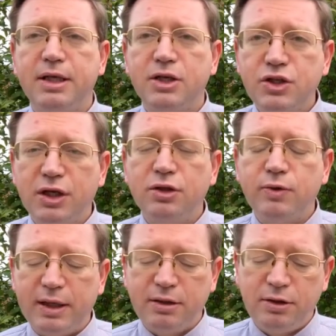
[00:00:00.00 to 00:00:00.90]
cento
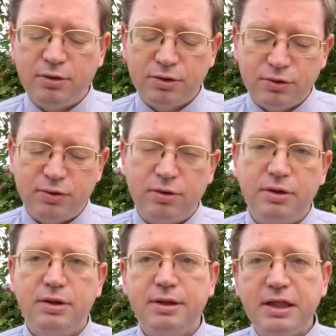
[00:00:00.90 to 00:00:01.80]
anni or sono,
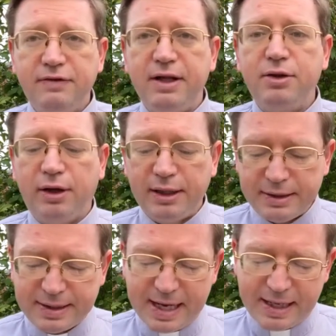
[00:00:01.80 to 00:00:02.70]
diventò
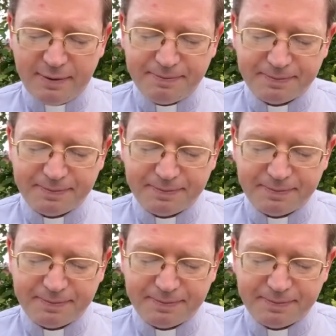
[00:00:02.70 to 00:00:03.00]
cristiana.